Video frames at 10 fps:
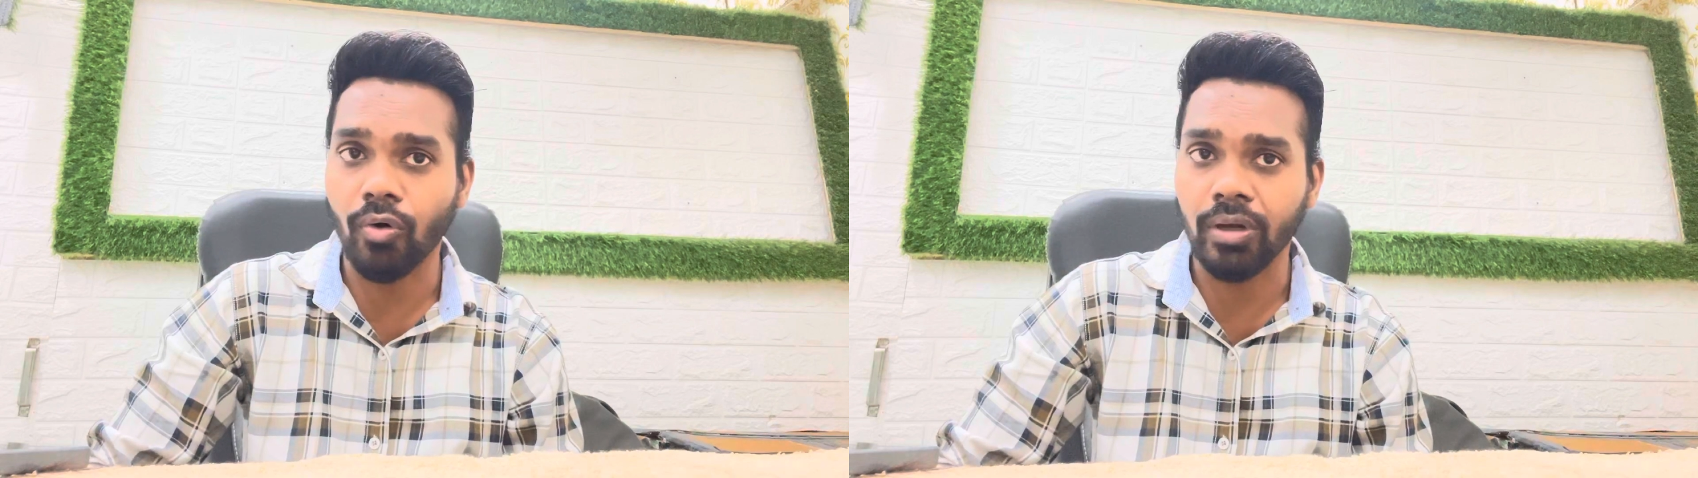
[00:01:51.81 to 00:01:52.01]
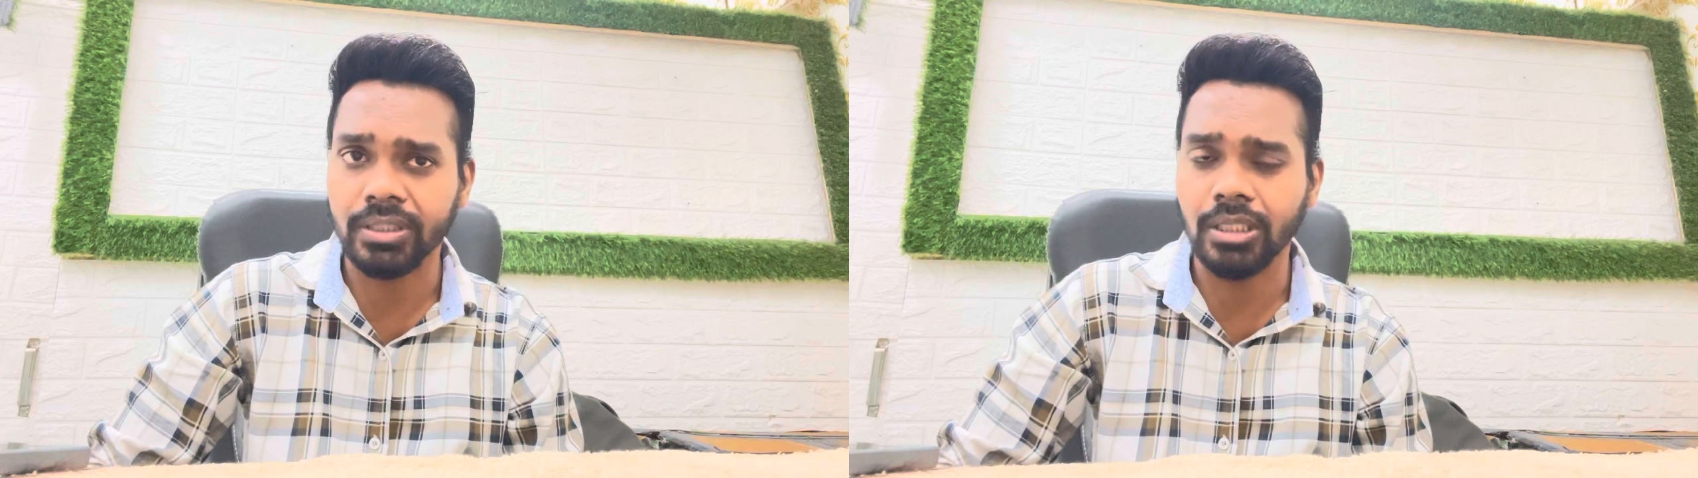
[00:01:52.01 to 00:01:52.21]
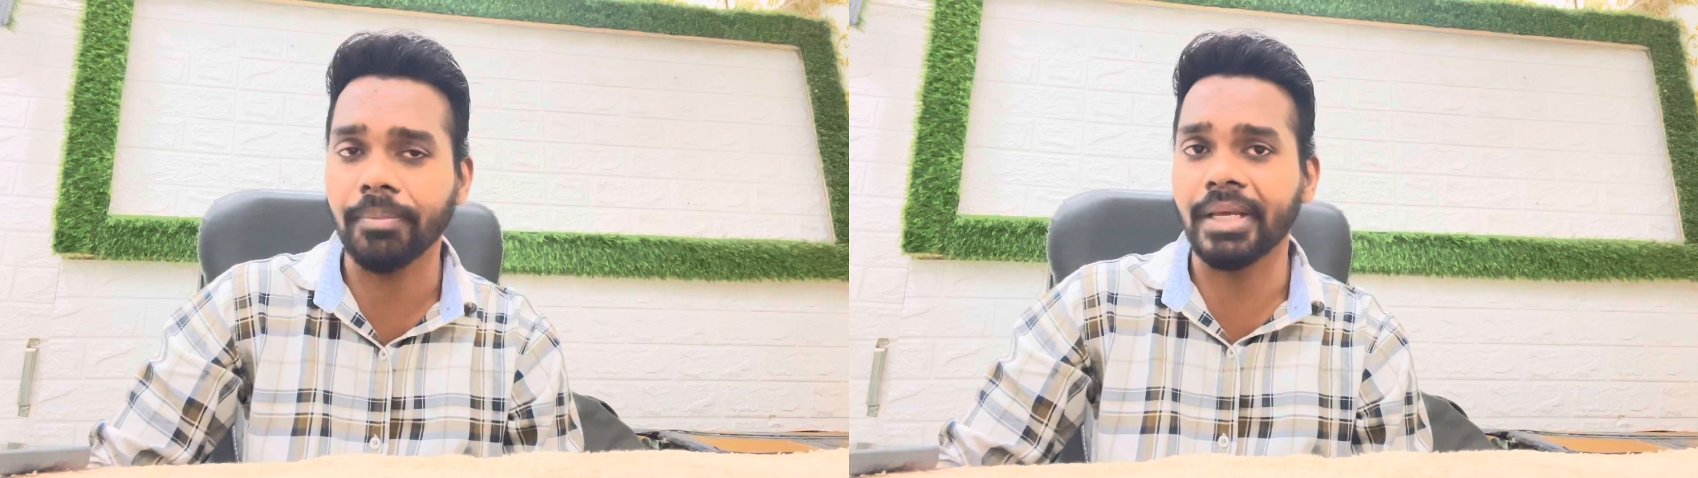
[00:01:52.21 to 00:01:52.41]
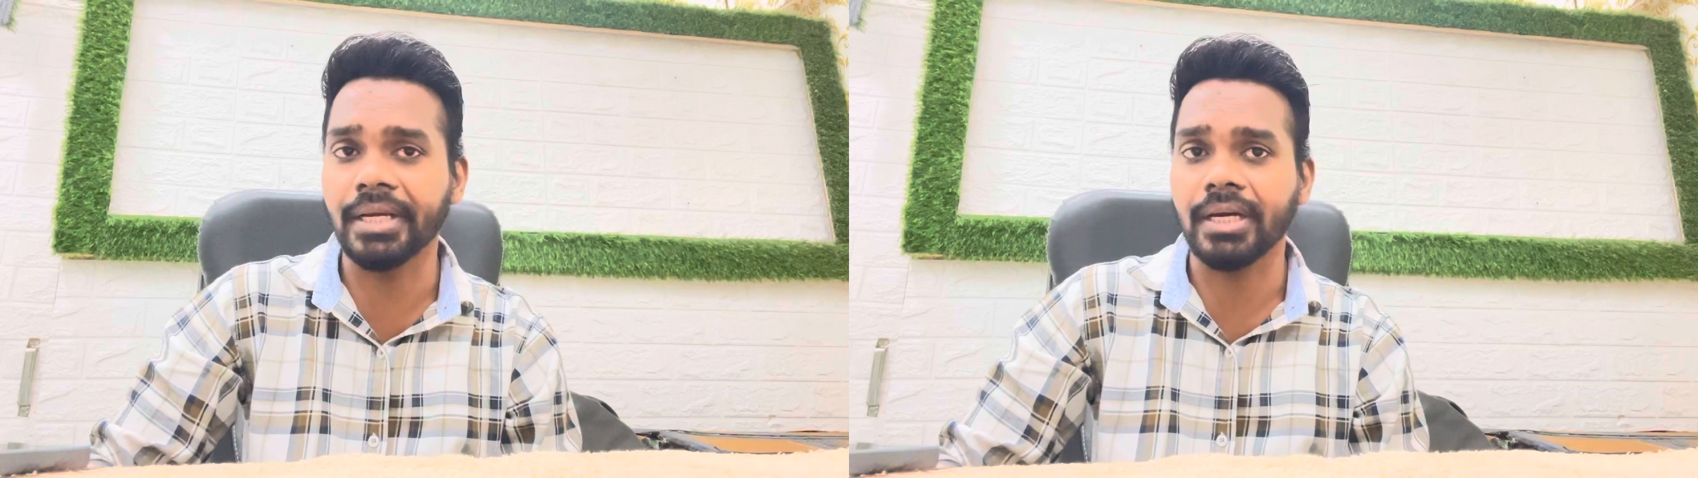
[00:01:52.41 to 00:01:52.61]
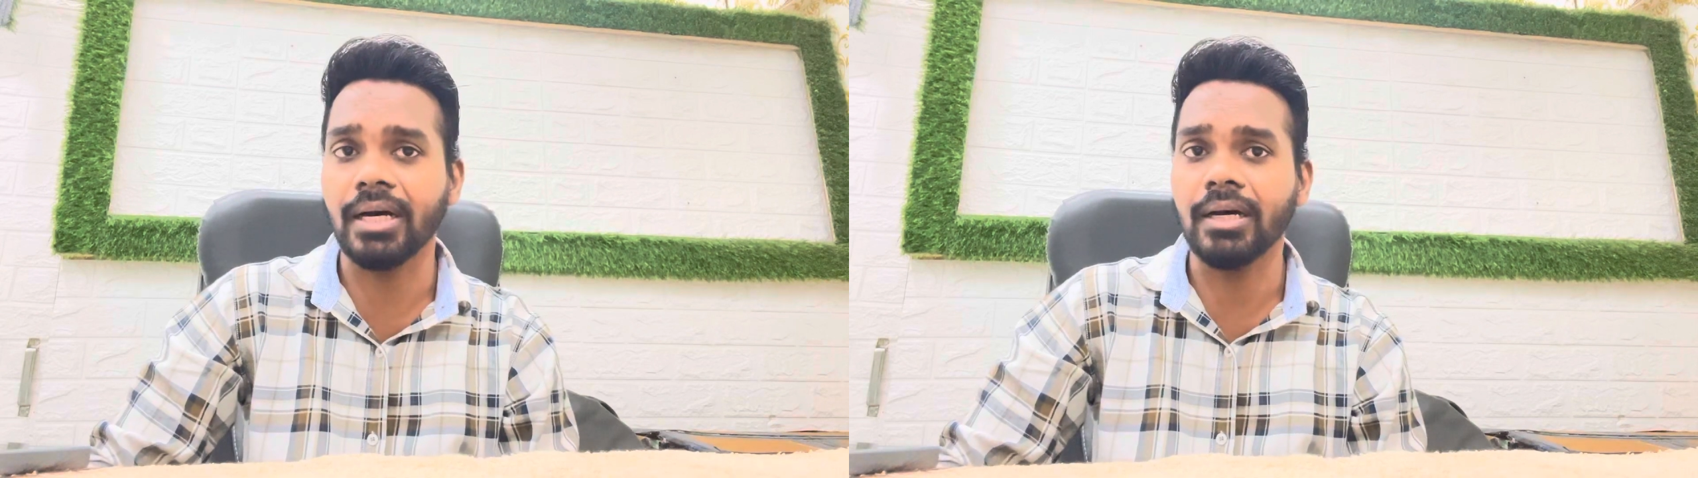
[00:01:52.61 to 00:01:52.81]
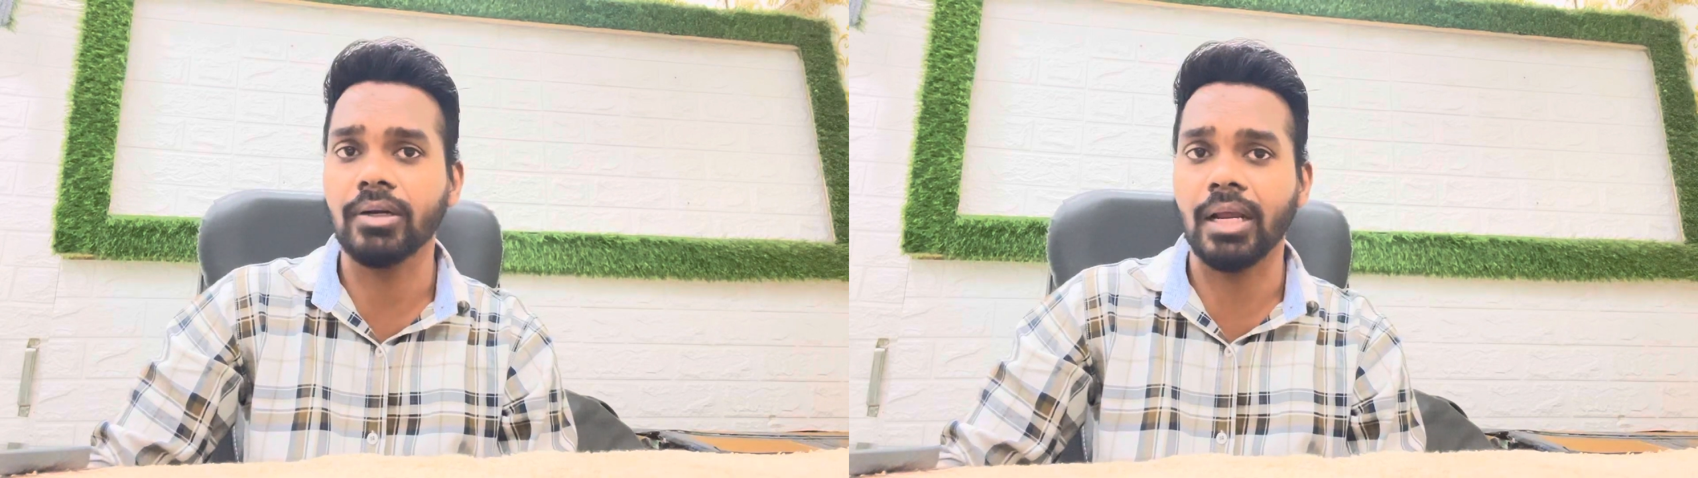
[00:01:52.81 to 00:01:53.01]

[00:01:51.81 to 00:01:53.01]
कॉल किया तो मैंने कहा